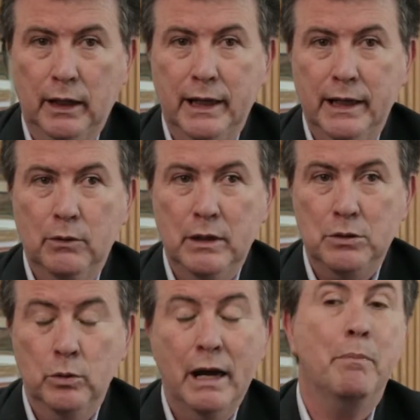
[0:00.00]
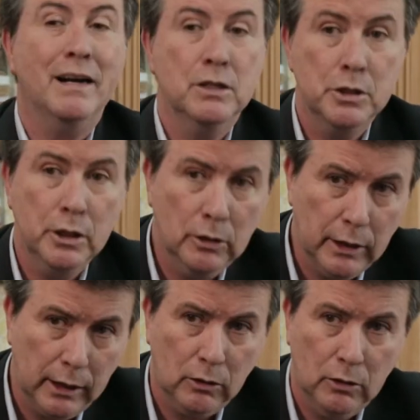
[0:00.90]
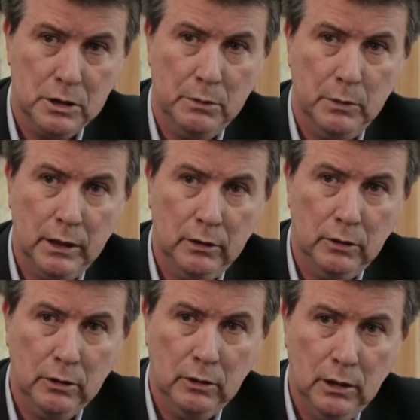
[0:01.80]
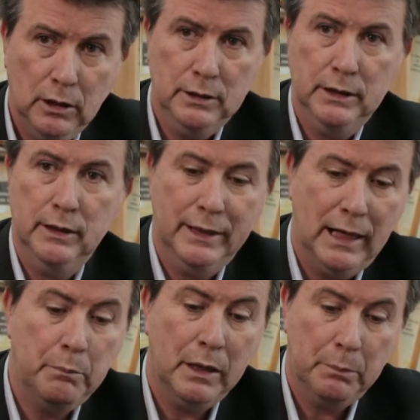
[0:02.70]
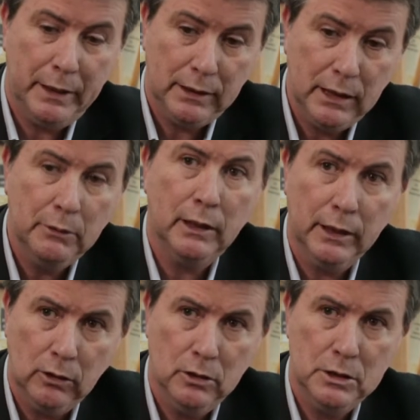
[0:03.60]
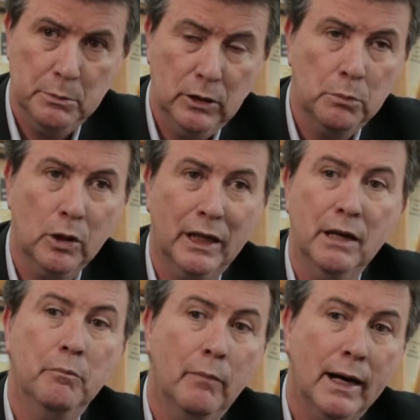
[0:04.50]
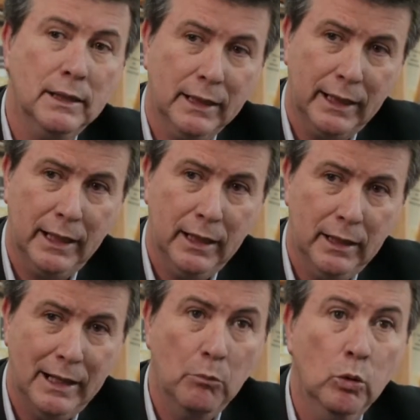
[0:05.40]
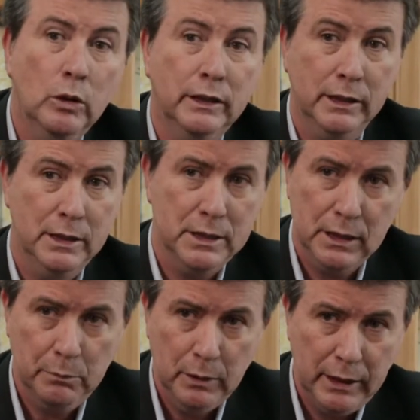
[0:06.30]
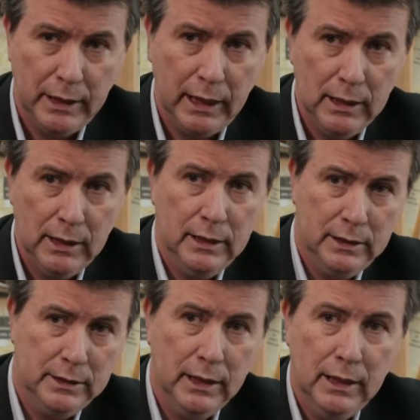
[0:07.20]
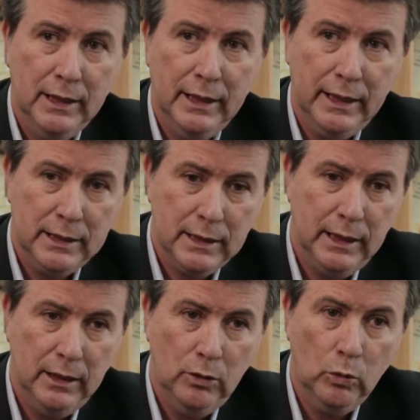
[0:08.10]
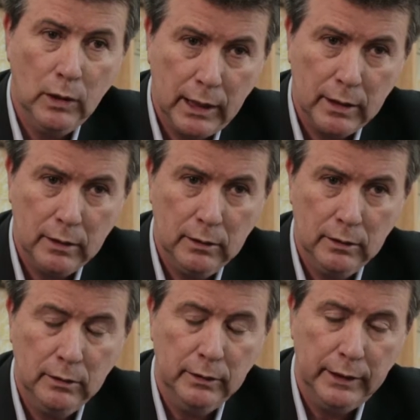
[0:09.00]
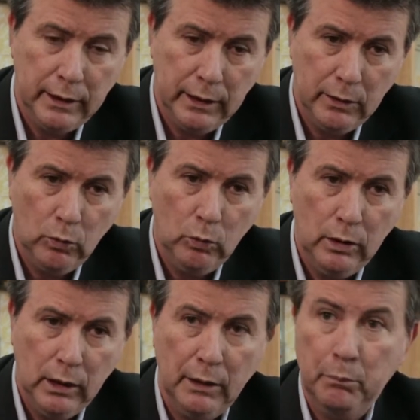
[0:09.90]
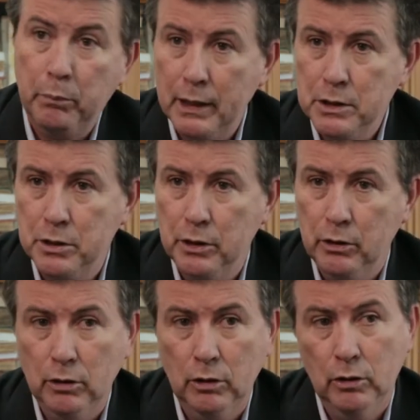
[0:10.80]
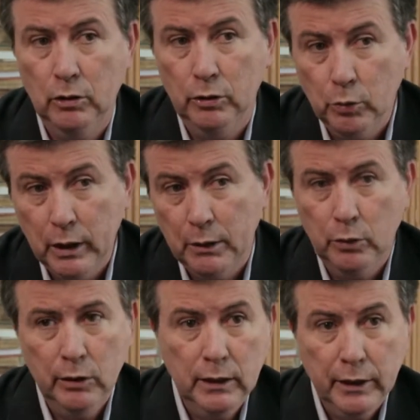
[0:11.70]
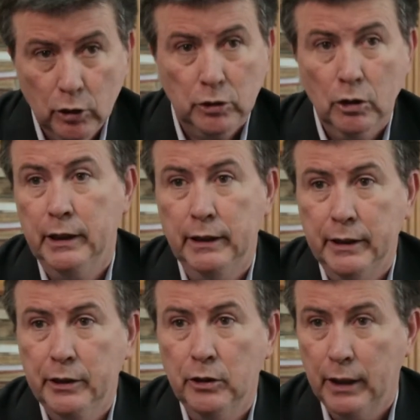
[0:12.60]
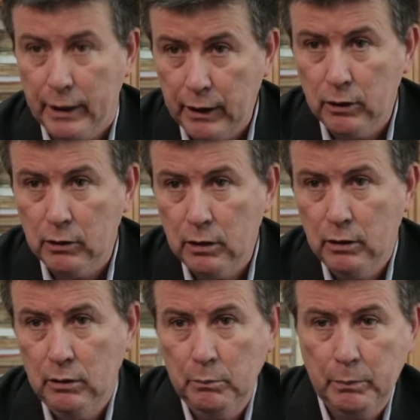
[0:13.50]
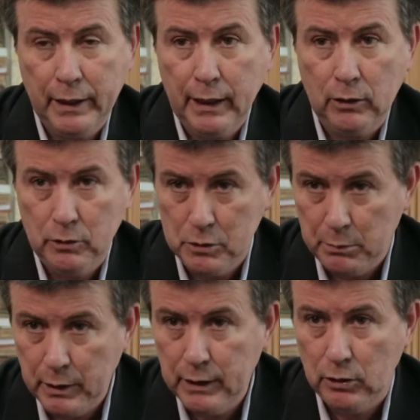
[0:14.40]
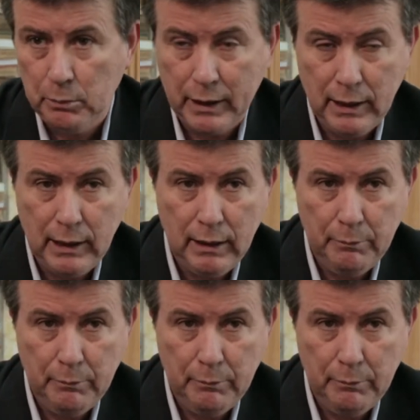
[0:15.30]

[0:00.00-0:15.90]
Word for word: Genera una, expansión del conocimiento, de las perspectivas de conocimiento, porque es más que la multidisciplina. Es decir, es el lugar de un espacio nuevo y de otros criterios de rigor para el conocimiento y para